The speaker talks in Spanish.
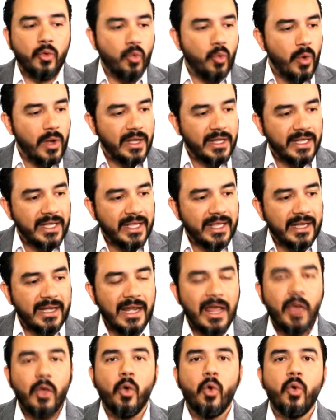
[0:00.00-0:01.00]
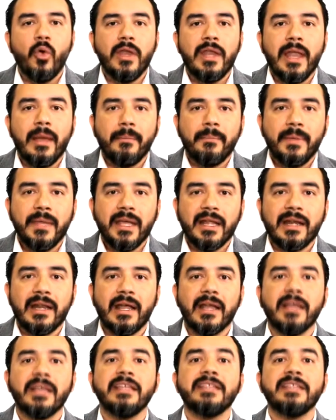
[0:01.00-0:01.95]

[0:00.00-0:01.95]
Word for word: cualquier lado o en la pierna,